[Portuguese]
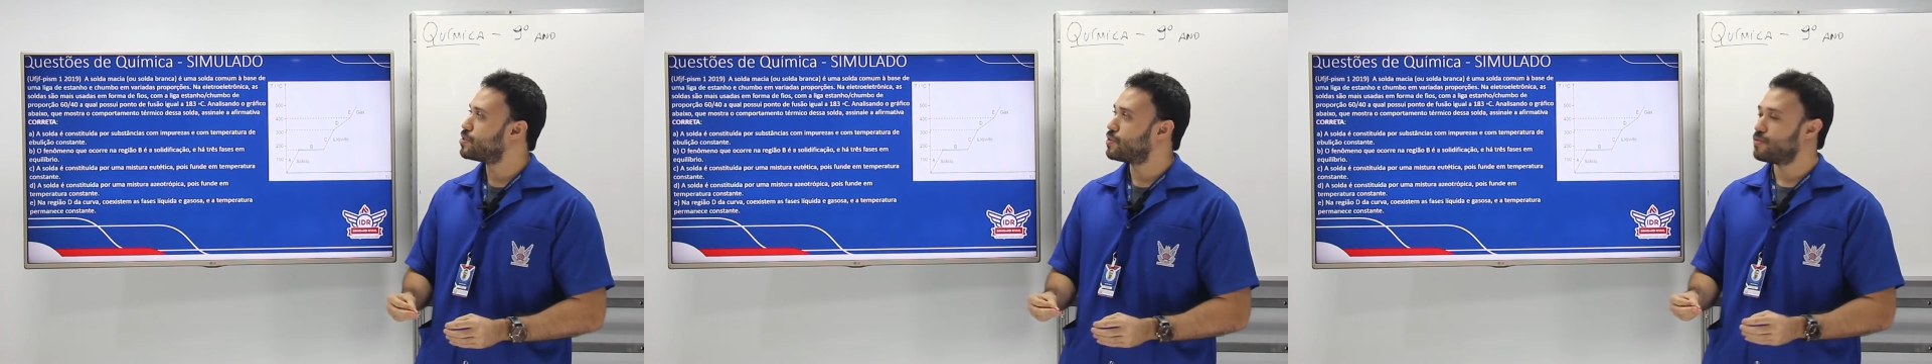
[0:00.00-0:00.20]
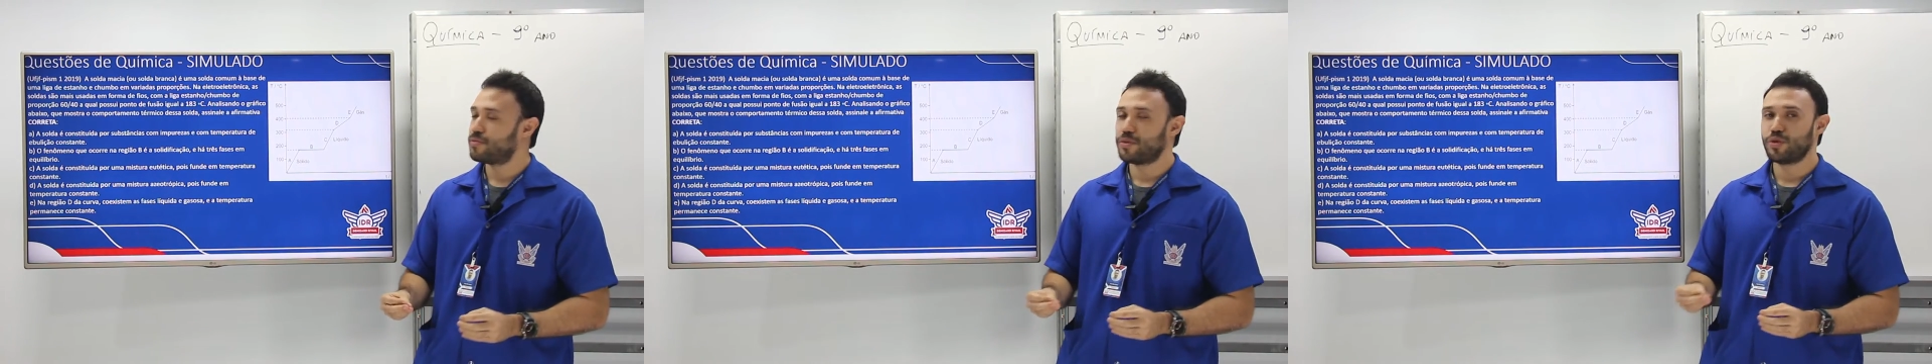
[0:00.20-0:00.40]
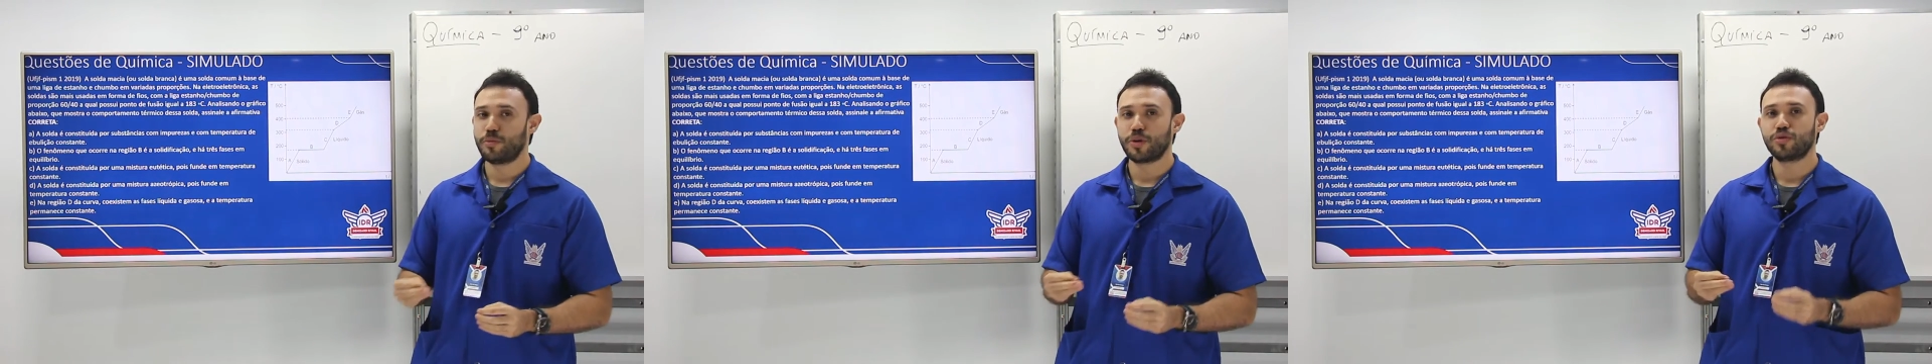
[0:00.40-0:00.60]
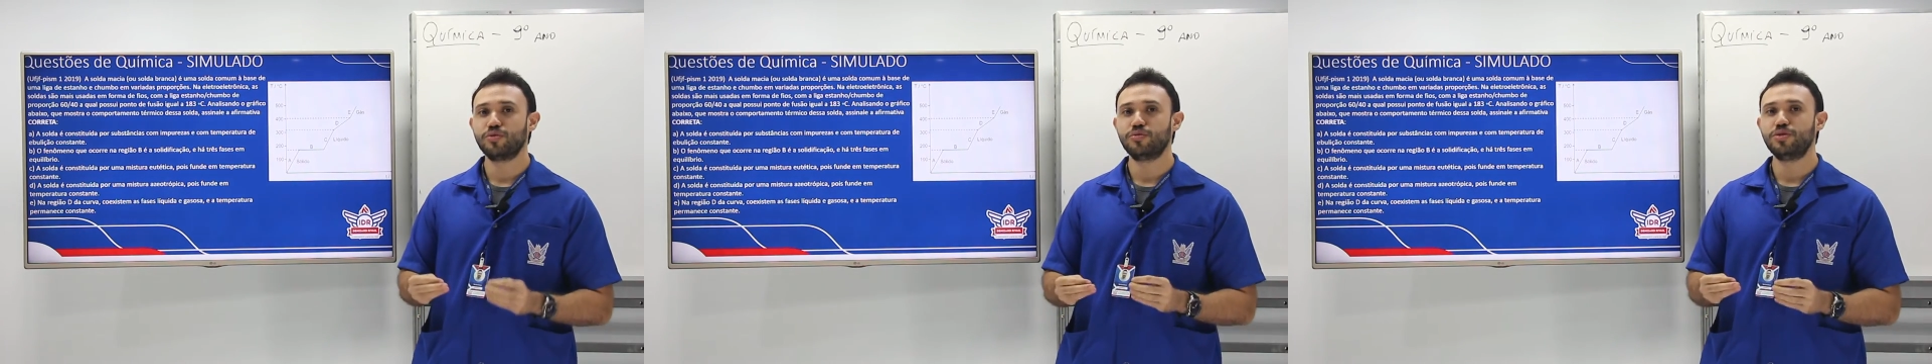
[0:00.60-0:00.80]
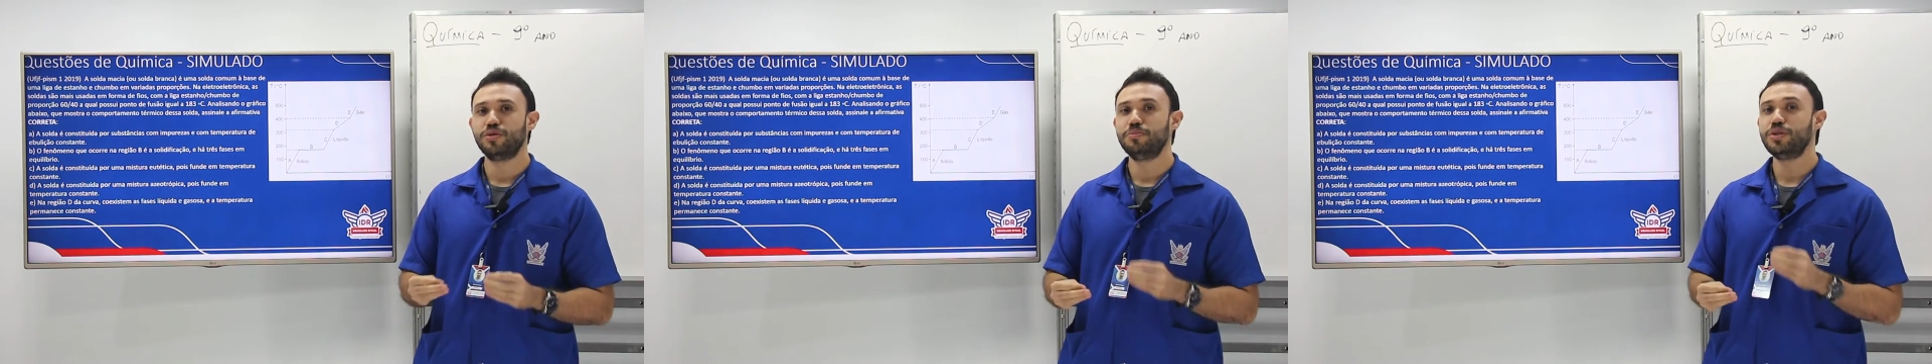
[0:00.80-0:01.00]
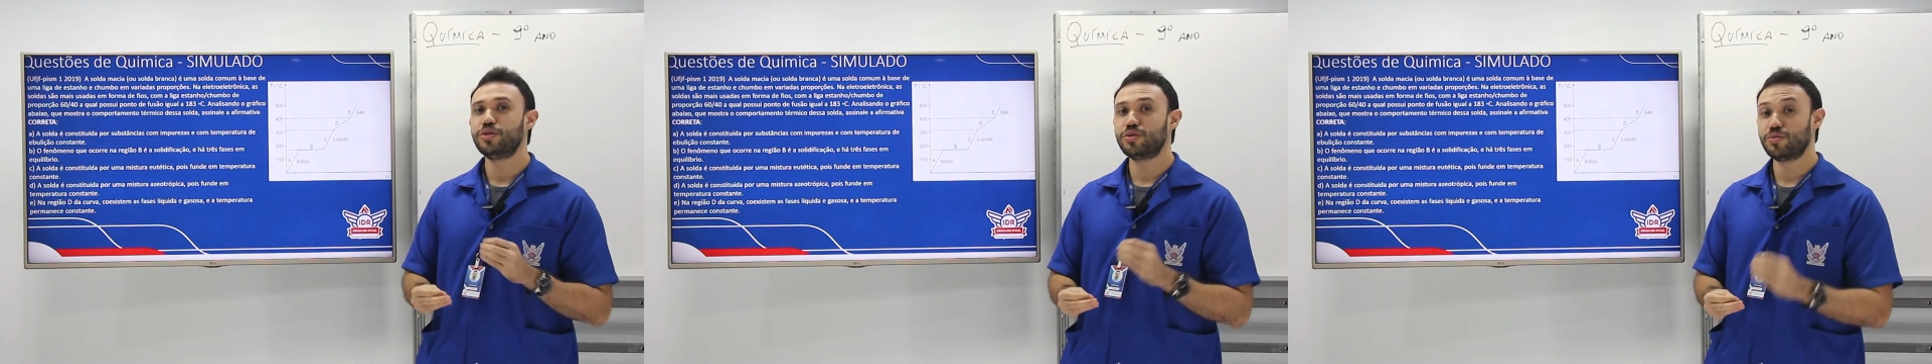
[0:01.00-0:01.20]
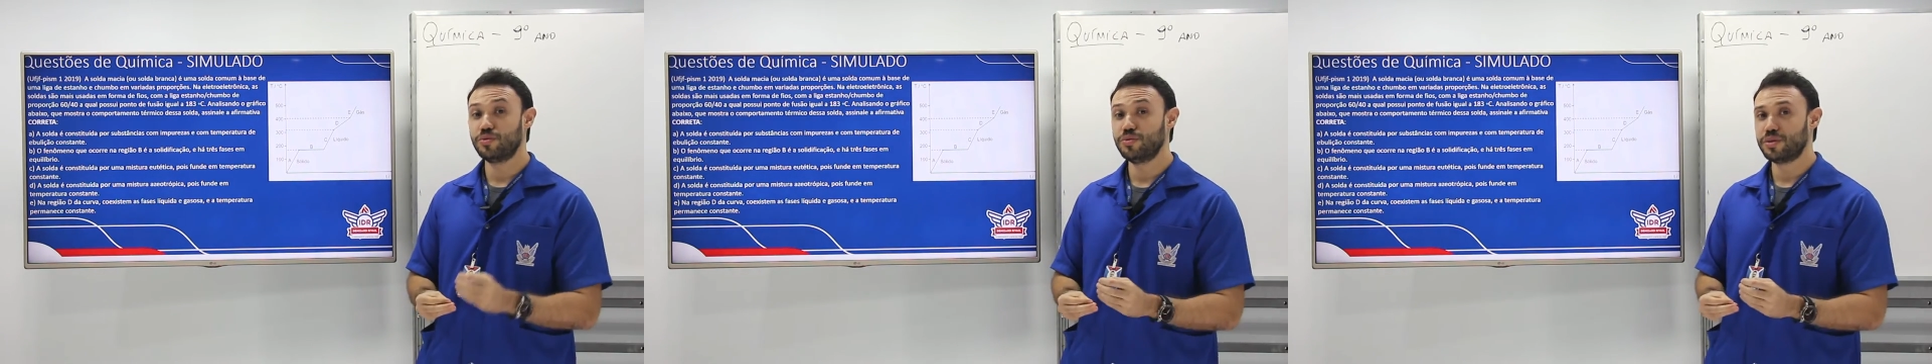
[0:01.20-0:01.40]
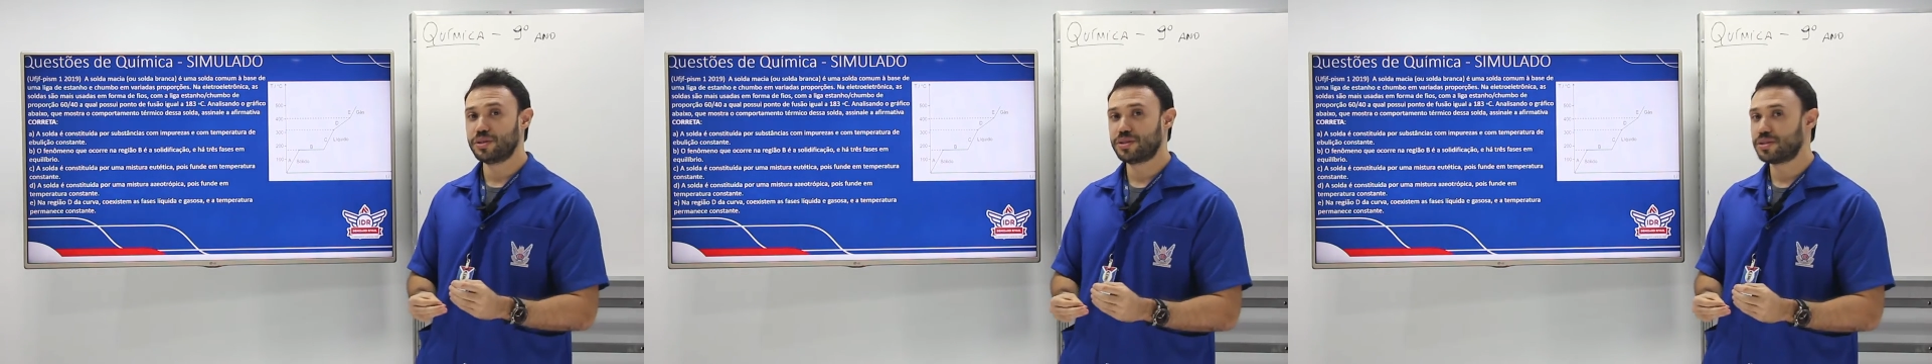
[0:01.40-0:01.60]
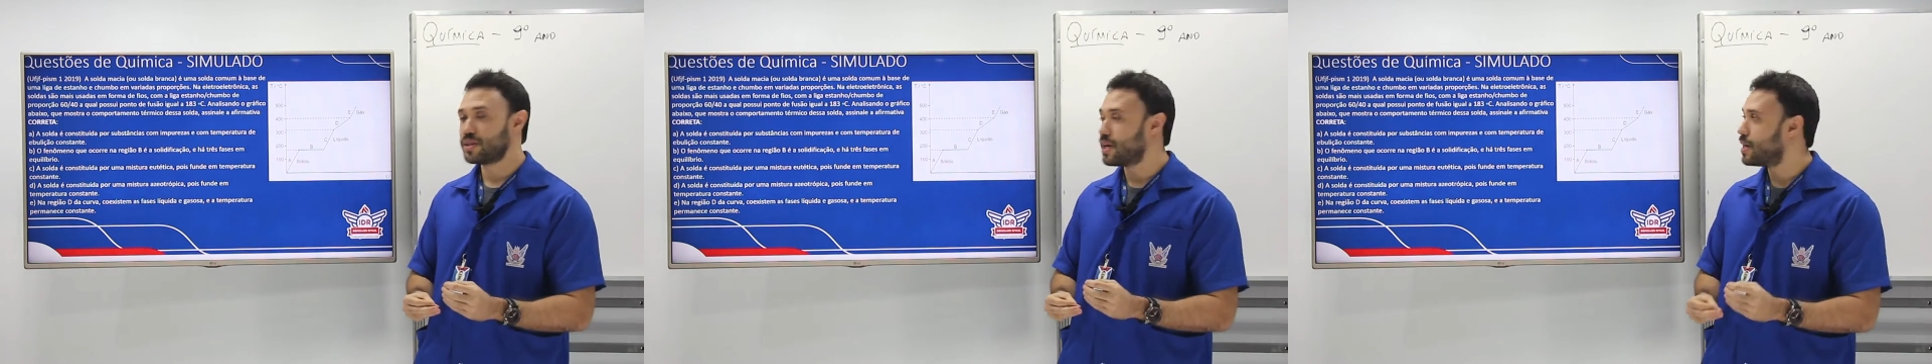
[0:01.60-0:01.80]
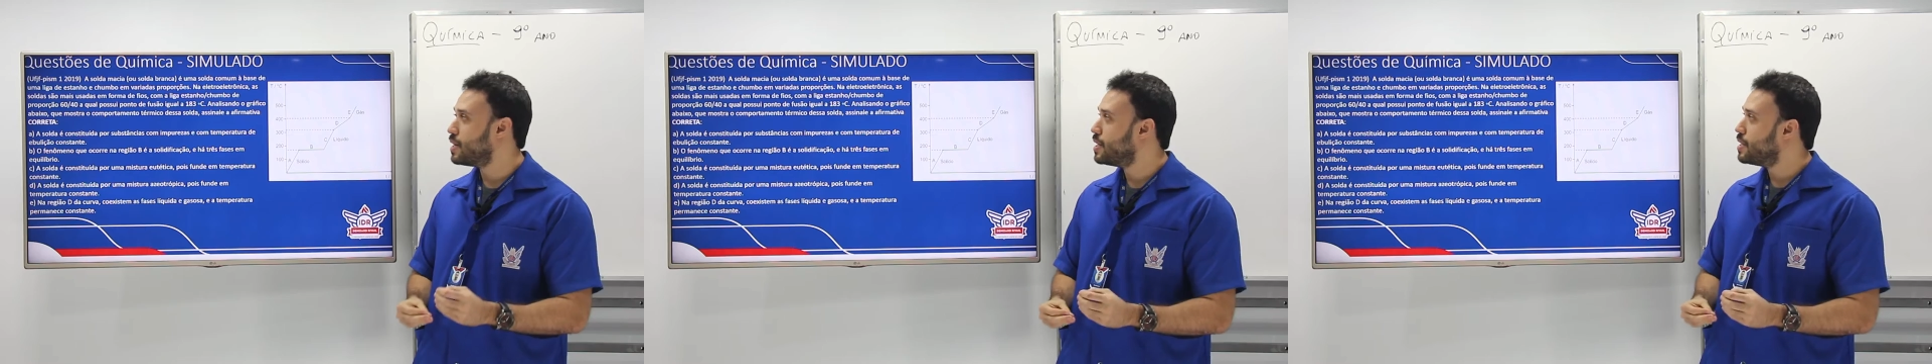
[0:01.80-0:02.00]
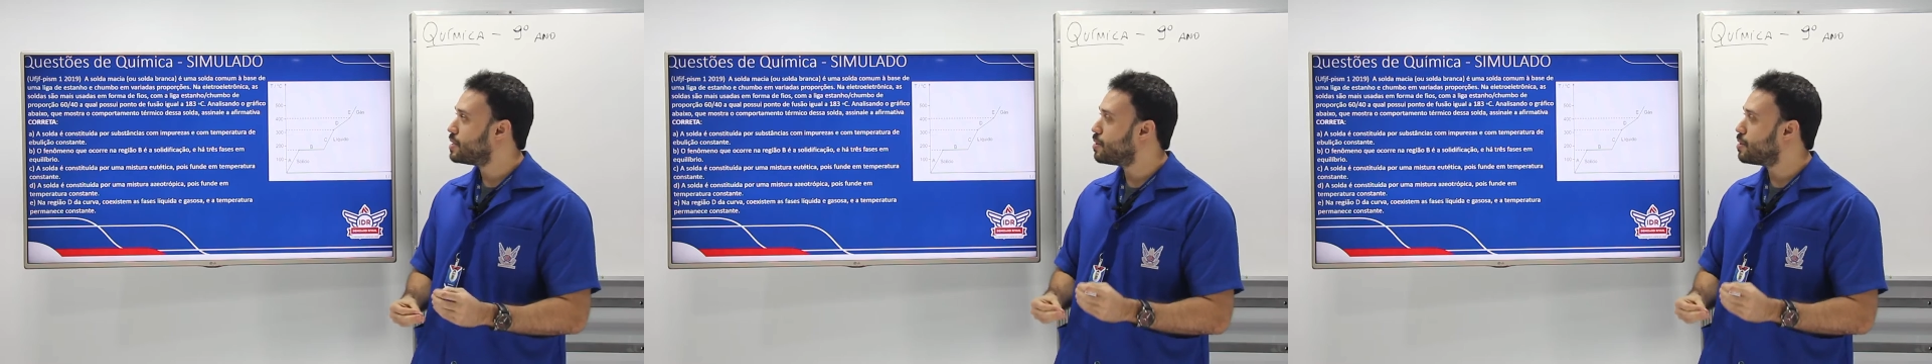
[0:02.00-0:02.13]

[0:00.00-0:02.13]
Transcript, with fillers: Sobre o assunto de misturas, tá?